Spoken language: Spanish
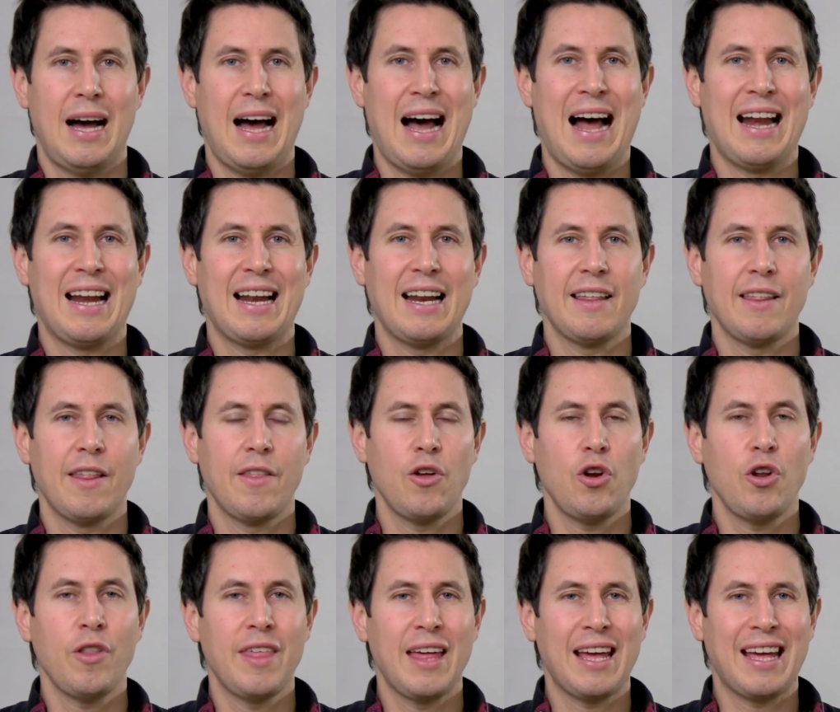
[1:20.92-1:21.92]

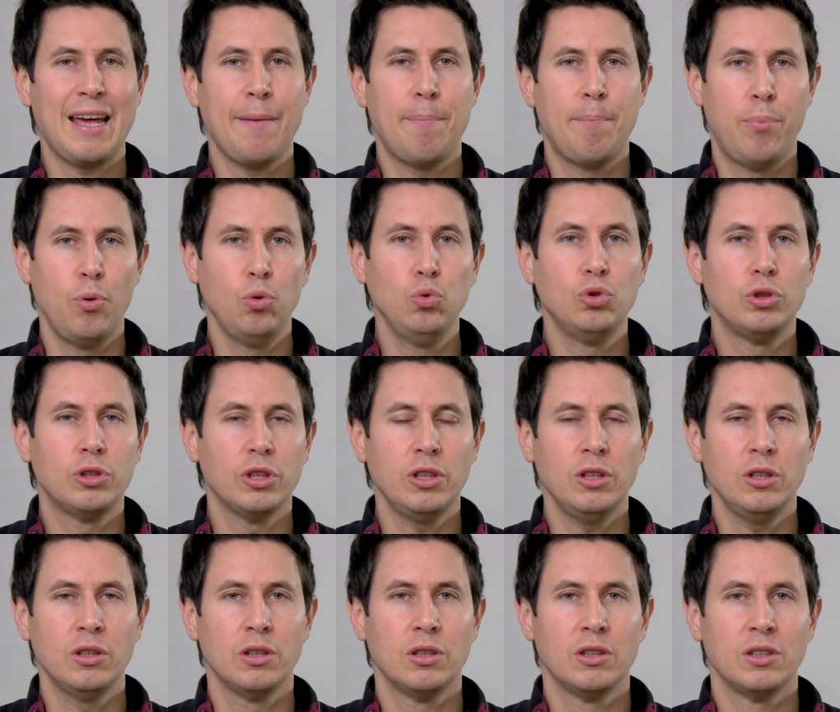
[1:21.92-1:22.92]
¿Alrededor de qué
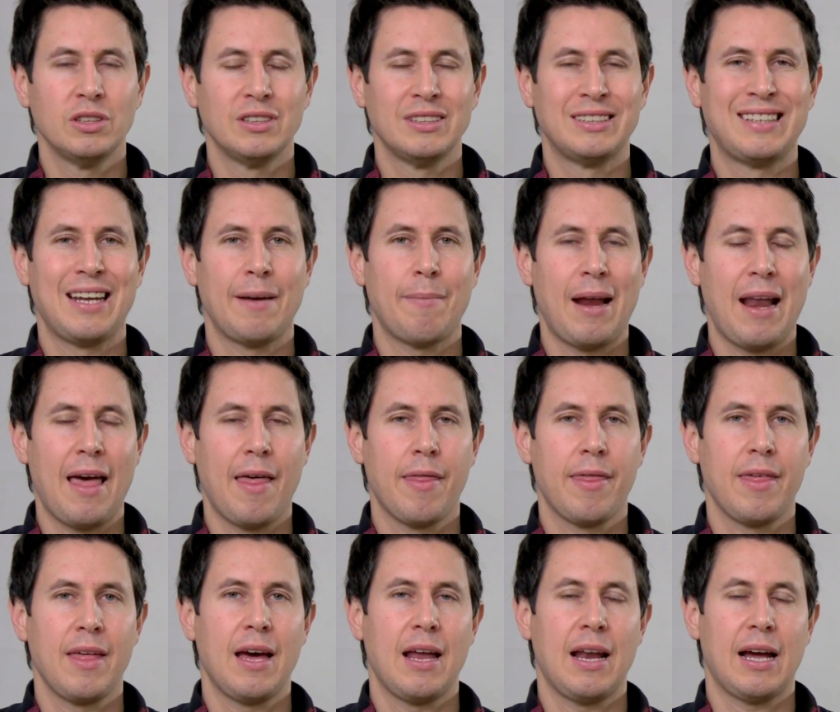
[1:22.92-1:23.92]
punto se
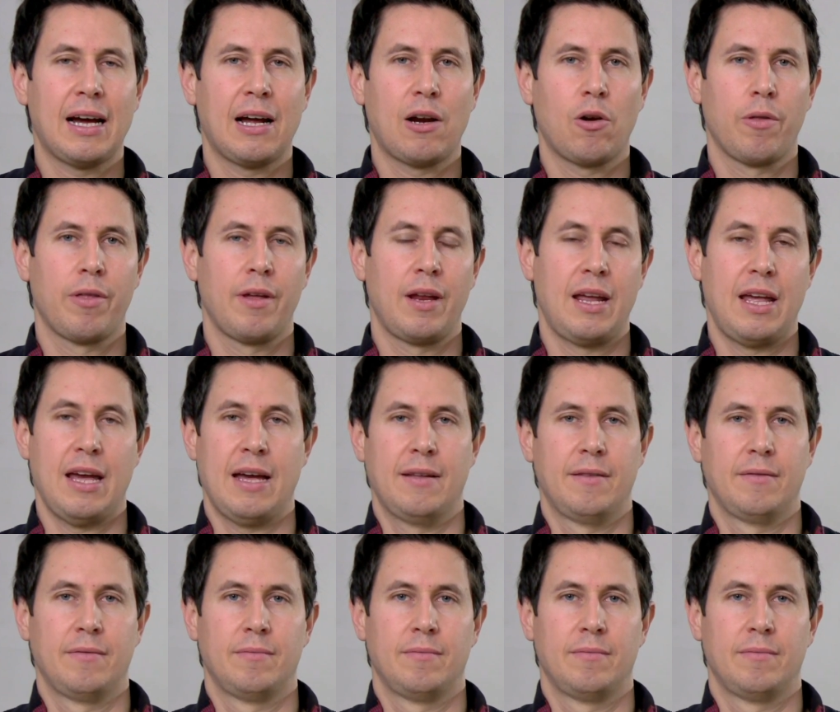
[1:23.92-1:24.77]
balancea la carrocería